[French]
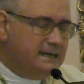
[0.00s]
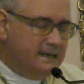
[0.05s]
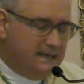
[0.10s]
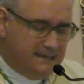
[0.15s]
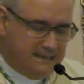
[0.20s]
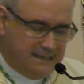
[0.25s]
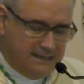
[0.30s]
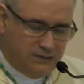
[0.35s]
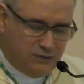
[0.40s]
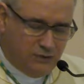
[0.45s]

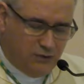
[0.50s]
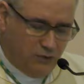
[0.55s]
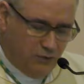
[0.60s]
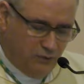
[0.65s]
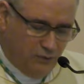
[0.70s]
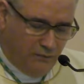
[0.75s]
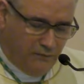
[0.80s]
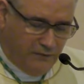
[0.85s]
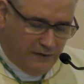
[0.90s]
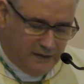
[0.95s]
et c'est ce que
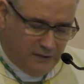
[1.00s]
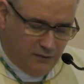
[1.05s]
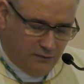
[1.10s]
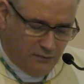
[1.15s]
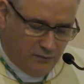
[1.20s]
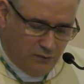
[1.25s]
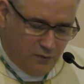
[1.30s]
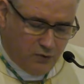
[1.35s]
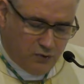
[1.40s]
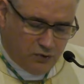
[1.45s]
nous
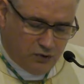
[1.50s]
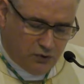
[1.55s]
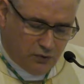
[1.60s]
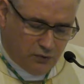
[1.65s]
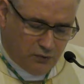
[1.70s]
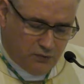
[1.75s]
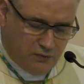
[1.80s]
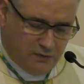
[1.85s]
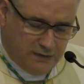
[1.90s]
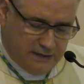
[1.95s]
fêtons
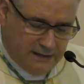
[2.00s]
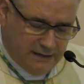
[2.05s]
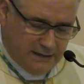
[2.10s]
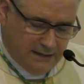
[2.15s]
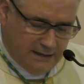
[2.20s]
aujourd'hui.